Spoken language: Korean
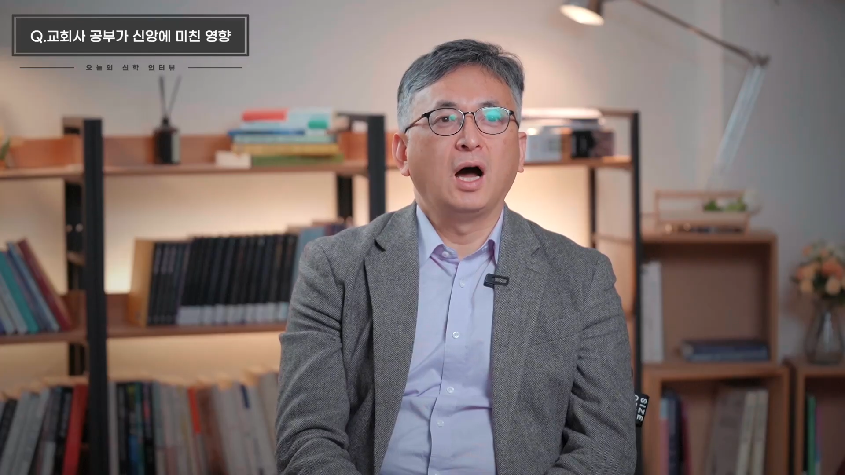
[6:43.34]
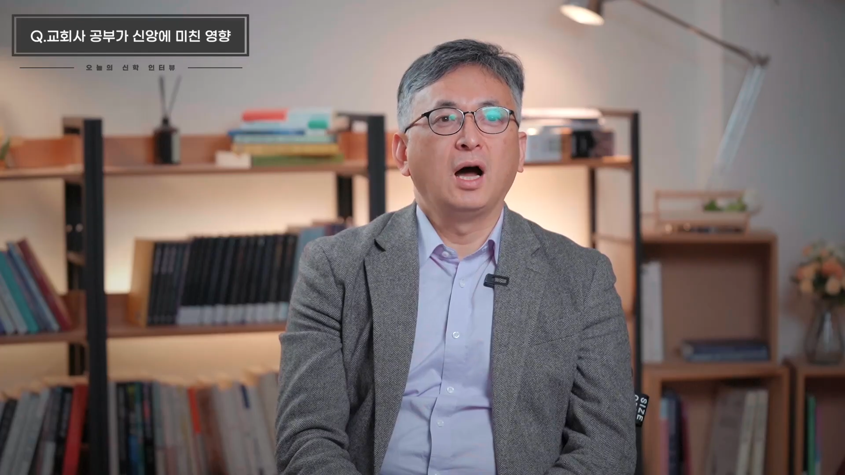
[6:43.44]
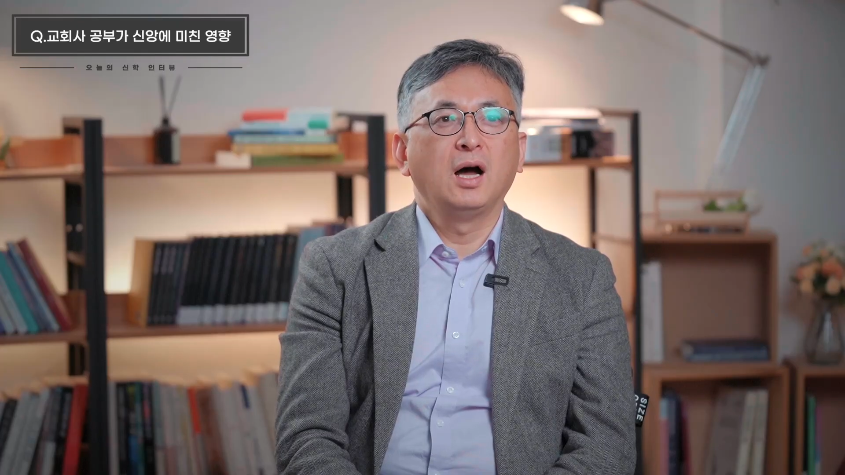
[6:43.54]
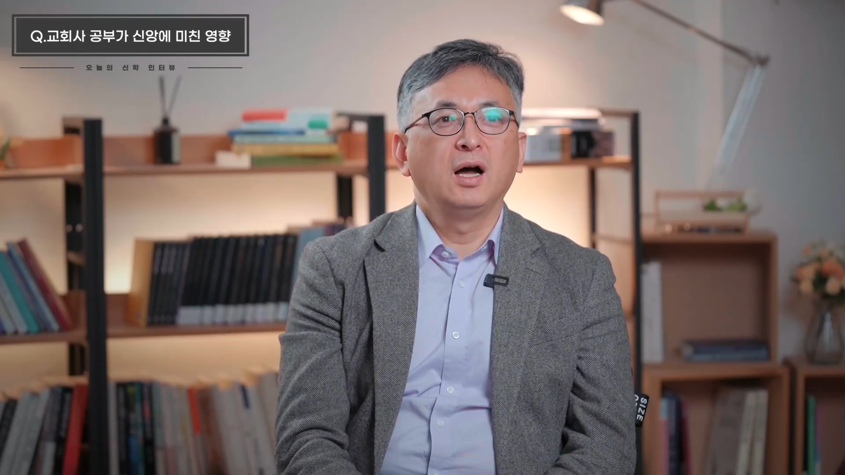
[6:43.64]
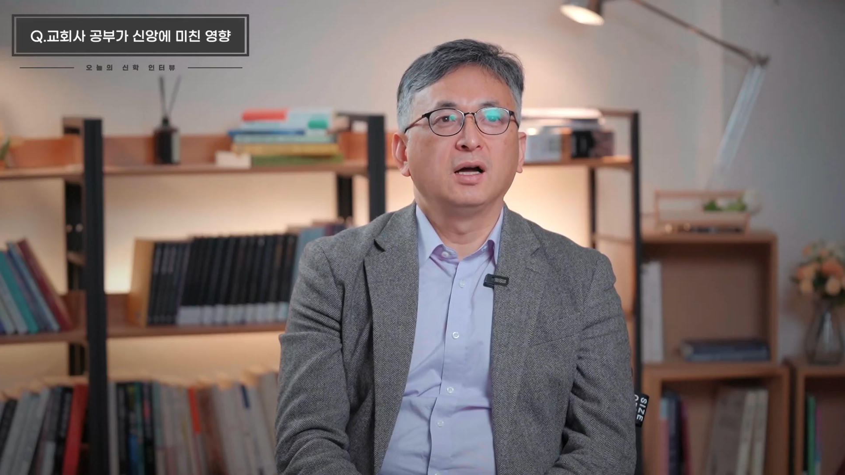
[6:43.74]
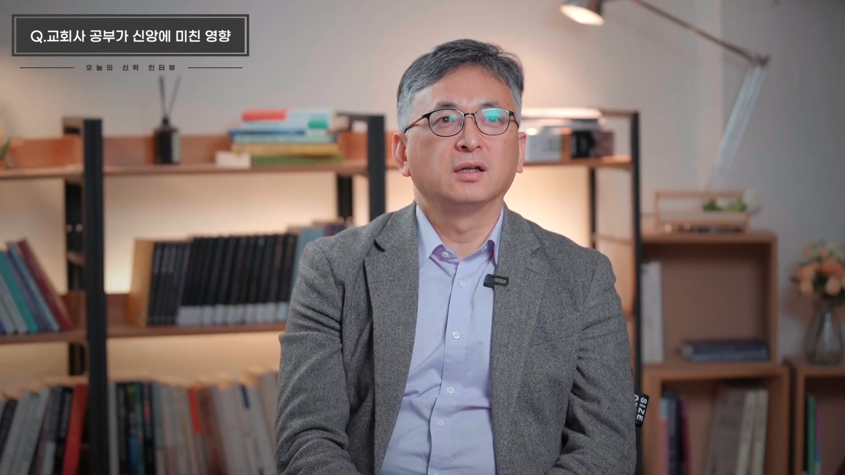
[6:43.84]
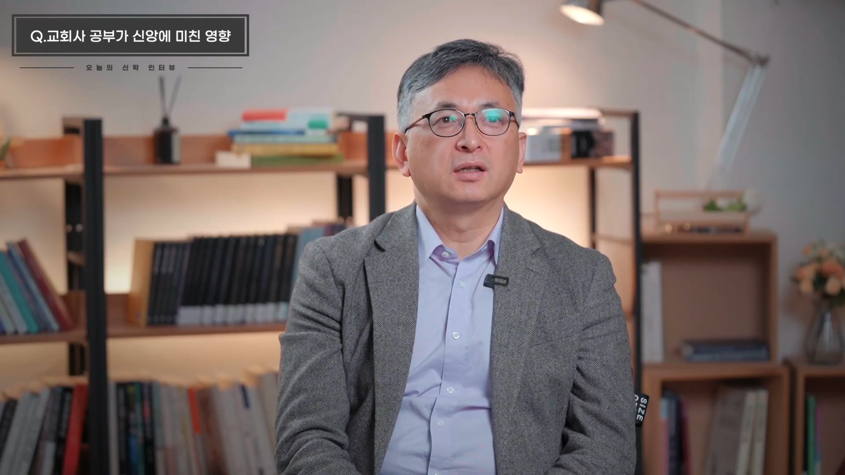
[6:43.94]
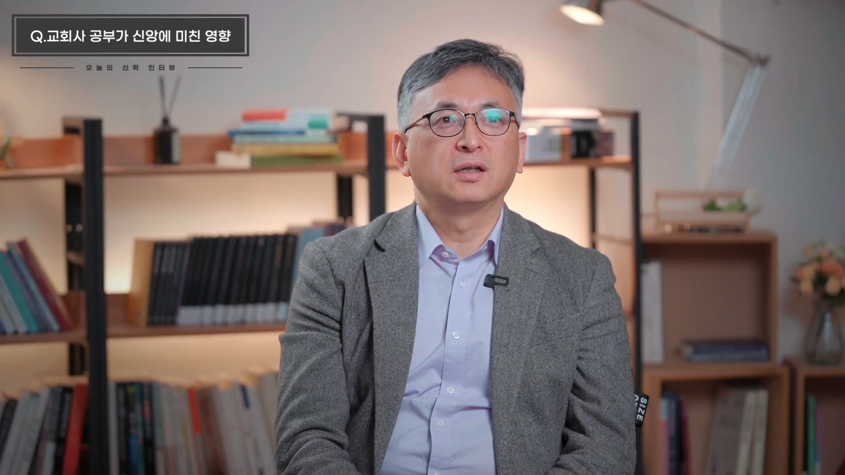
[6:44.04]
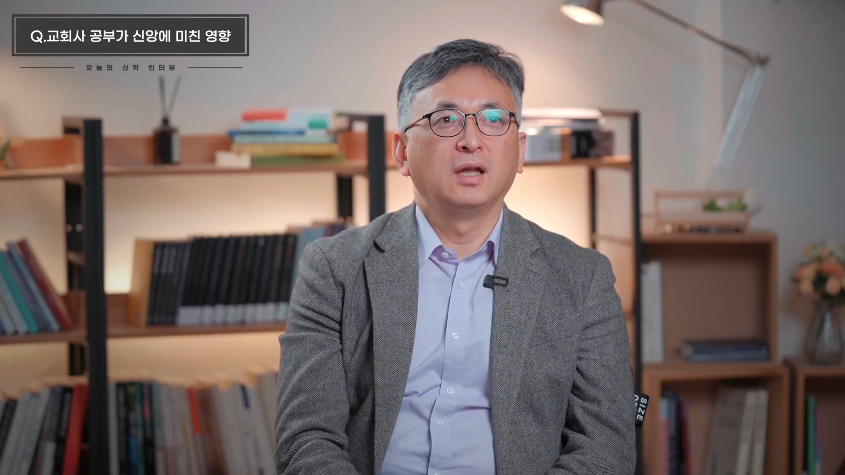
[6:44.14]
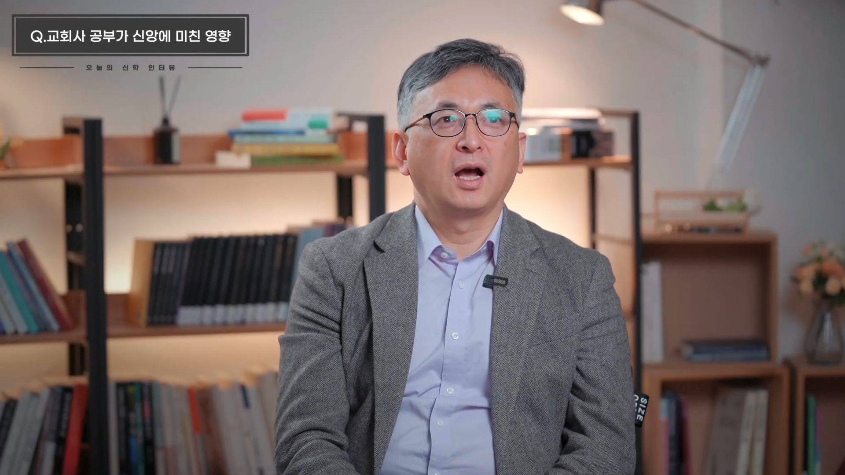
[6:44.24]
아,
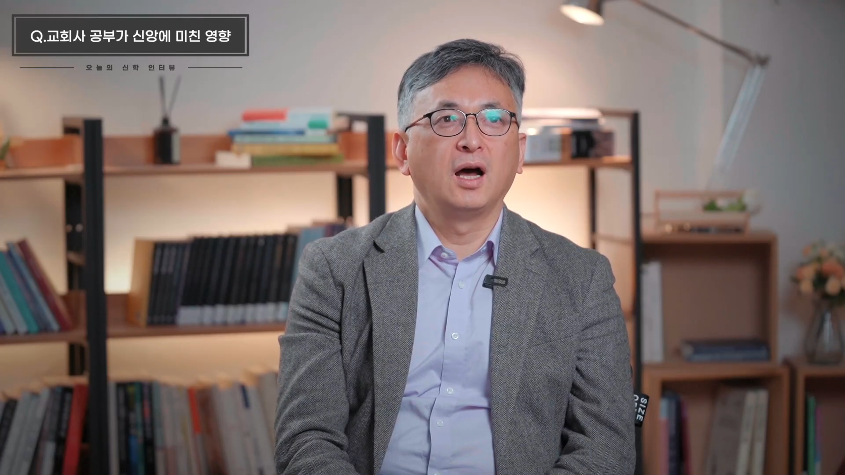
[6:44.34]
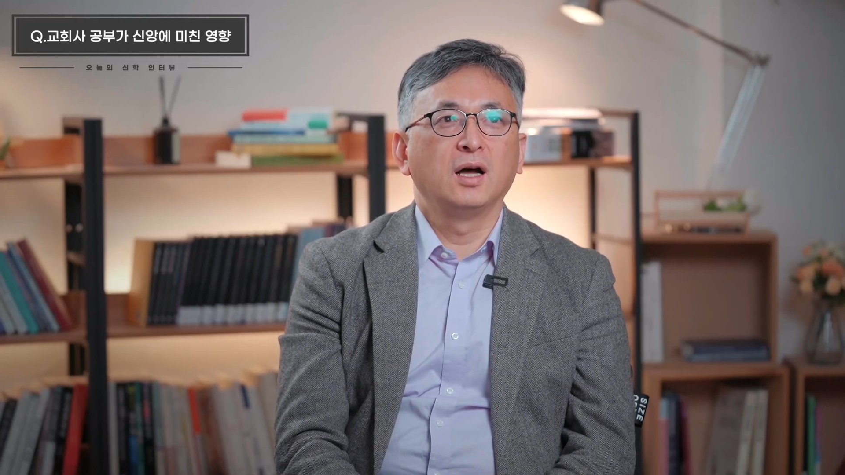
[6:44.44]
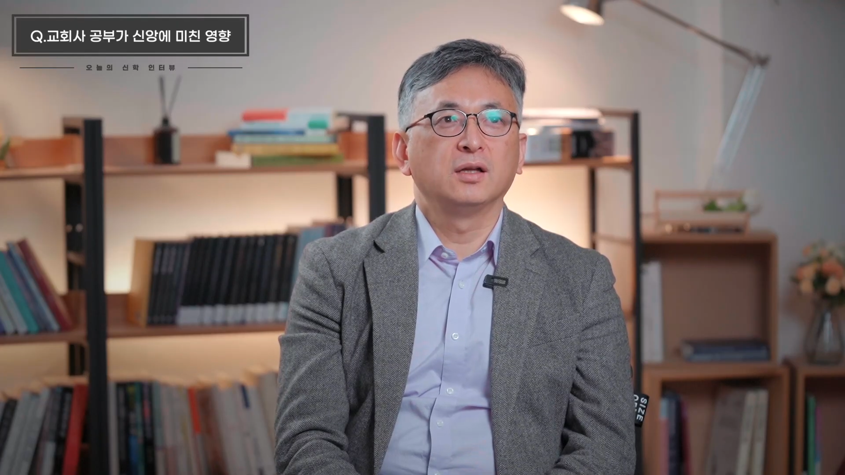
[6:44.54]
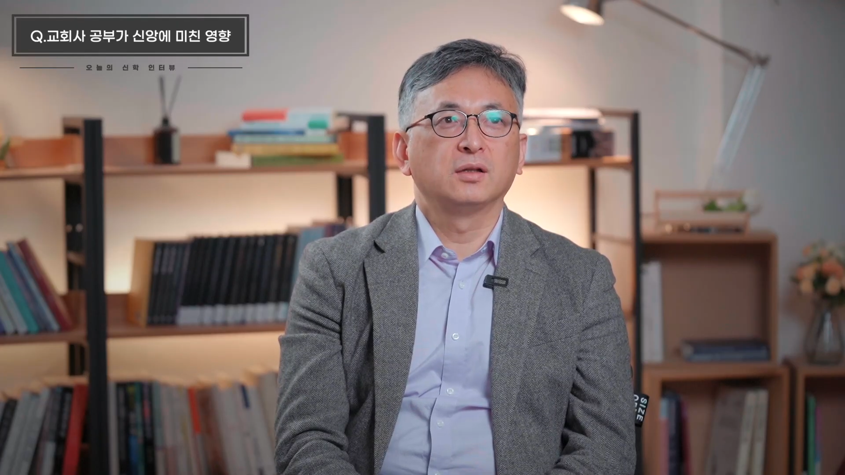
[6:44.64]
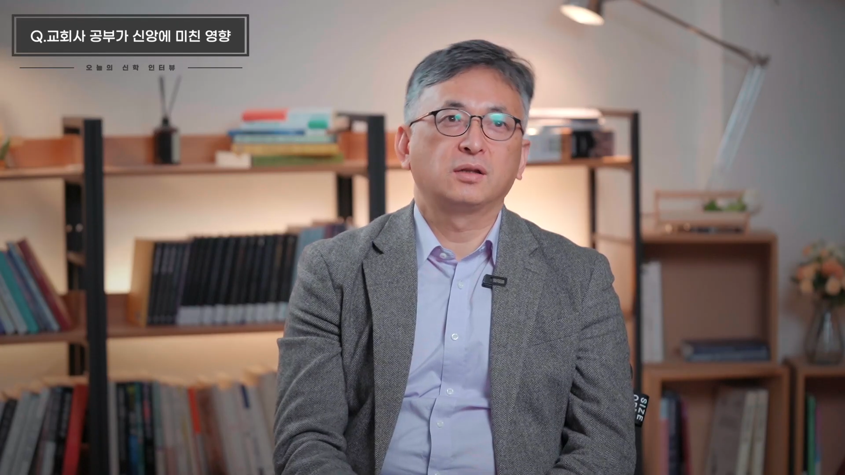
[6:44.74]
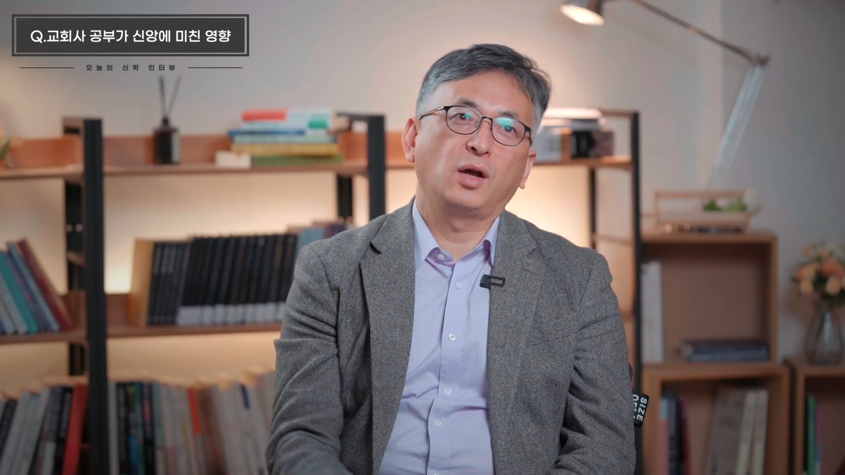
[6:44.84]
내가